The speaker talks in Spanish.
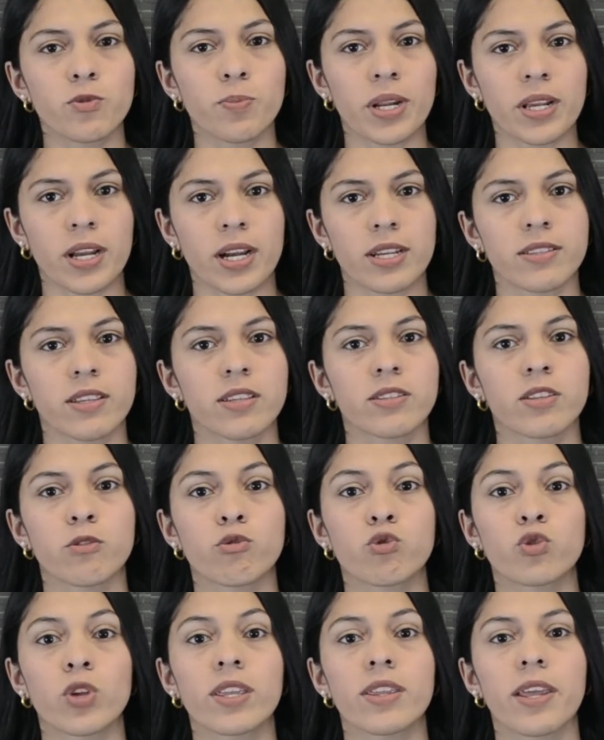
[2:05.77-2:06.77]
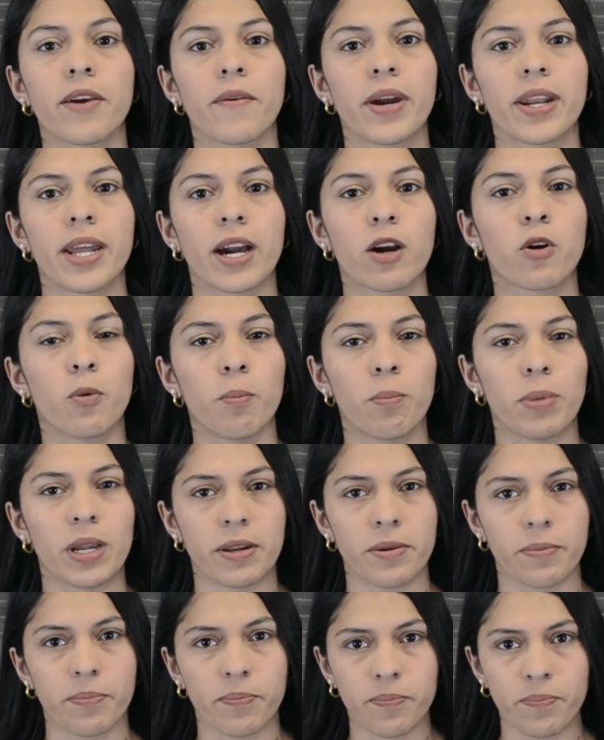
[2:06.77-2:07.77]
percances que usted deberá
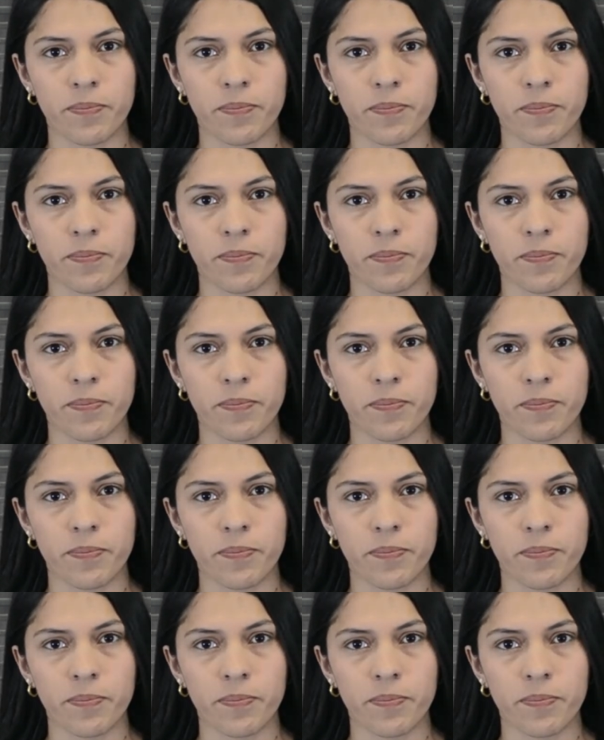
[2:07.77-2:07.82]
cumplir.